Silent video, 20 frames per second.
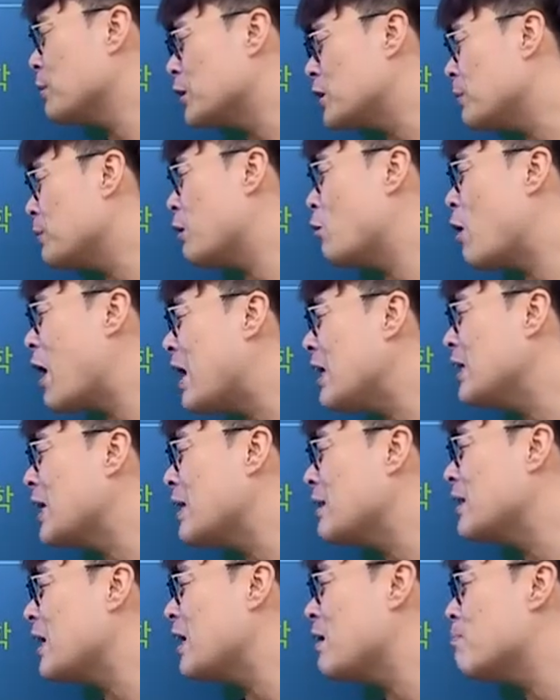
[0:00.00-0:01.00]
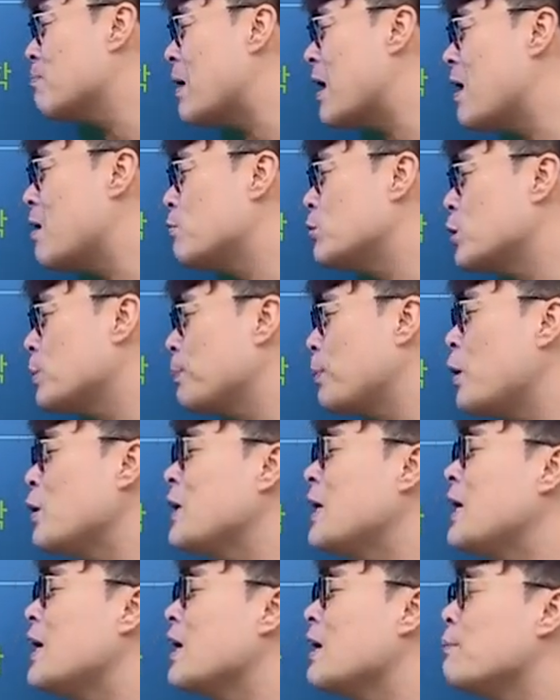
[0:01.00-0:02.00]
몇 점인가 확인한다는 마음으로
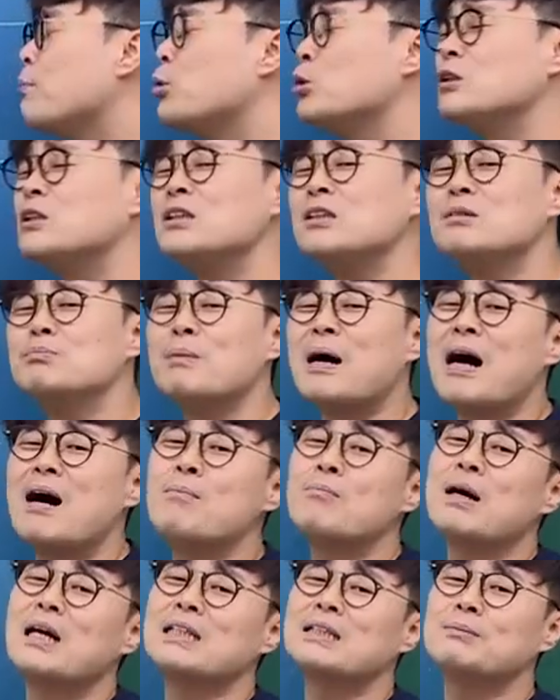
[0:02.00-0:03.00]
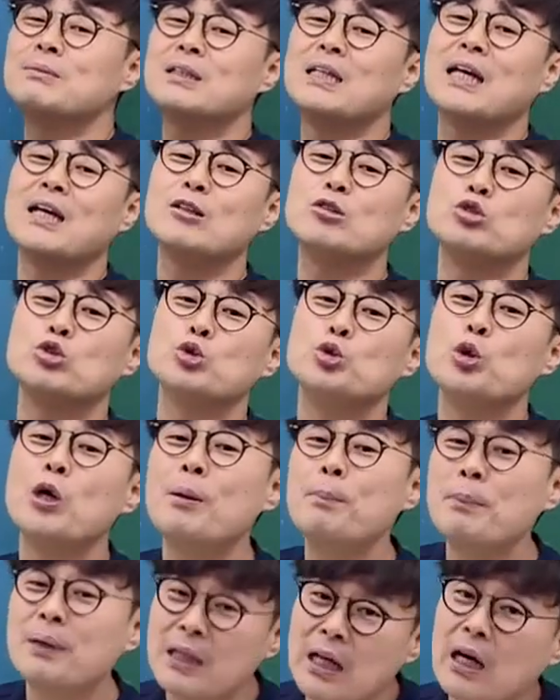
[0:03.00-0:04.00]
편안하게 보시는 마음가짐이 되게
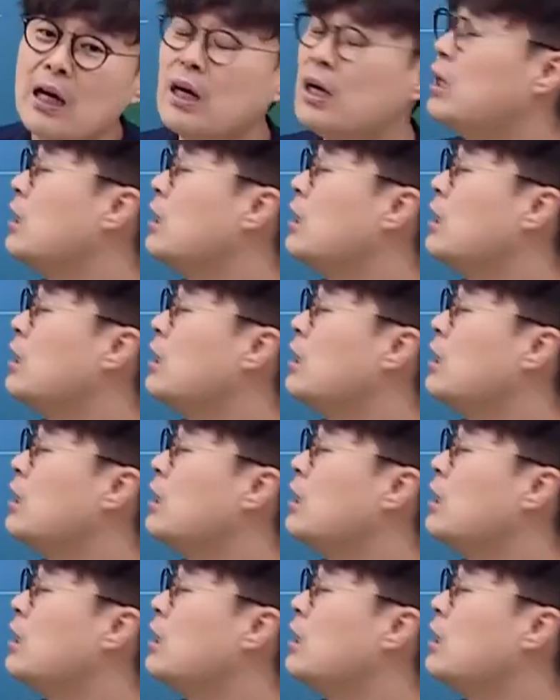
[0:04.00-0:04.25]
중요합니다